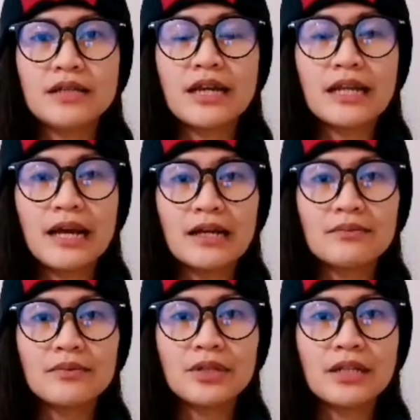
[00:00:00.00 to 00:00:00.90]

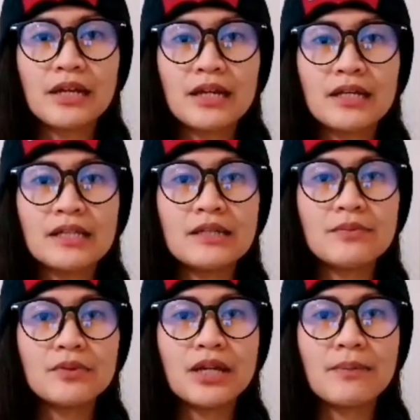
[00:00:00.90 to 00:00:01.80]
kailangan po nila. Hindi
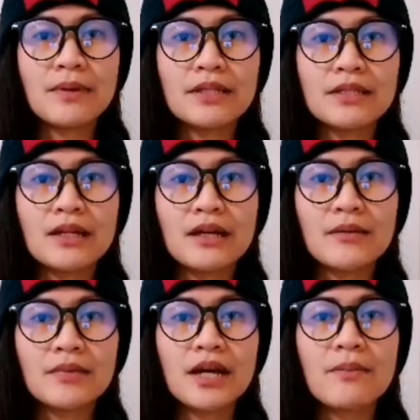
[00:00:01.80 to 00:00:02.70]
po dapat
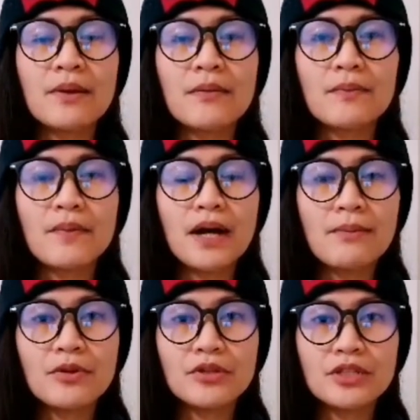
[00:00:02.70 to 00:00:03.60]
um,
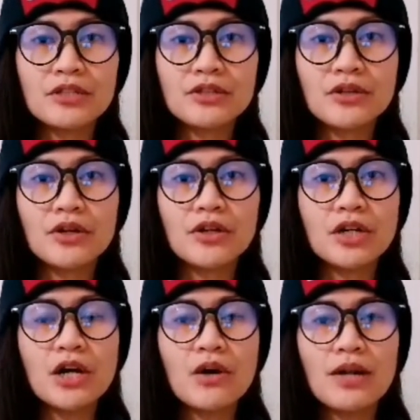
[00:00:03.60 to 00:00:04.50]
nakapag-abroad dito or
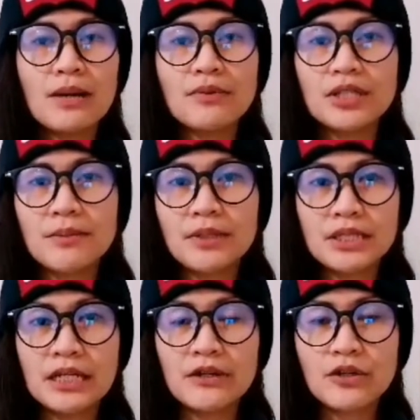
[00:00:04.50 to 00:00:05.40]
wala po dapat
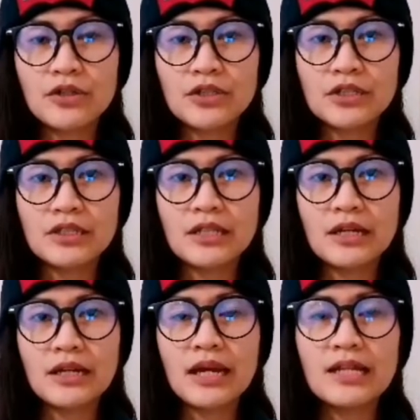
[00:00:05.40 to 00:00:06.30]
record
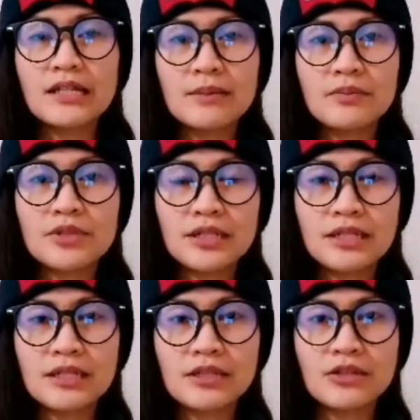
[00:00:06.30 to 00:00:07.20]
na galing na po sila
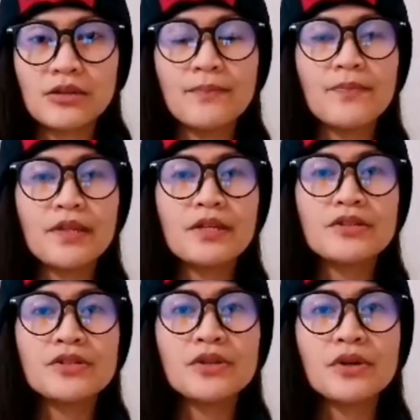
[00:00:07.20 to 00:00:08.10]
dito.
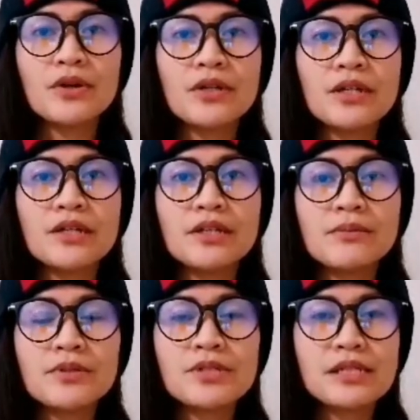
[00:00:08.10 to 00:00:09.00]
So,
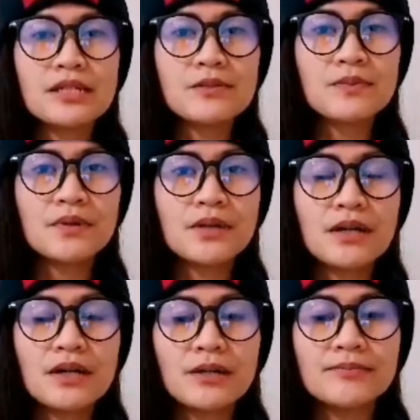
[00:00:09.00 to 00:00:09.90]
number 6 po,
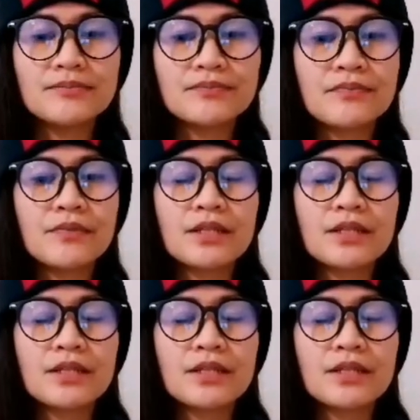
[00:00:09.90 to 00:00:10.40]
um,